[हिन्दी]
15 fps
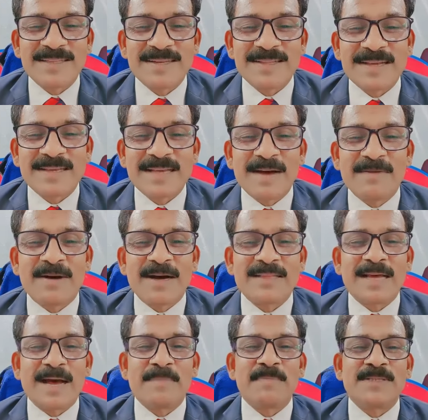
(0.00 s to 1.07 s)
दिया था क्या बात
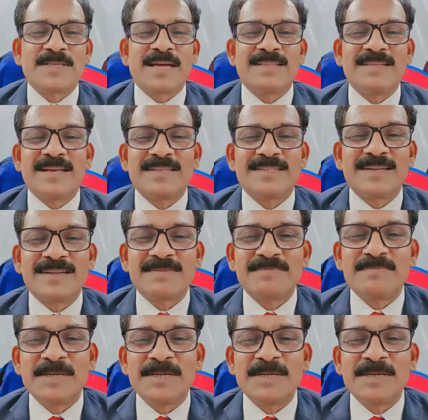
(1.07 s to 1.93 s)
है आप मचा दिया सर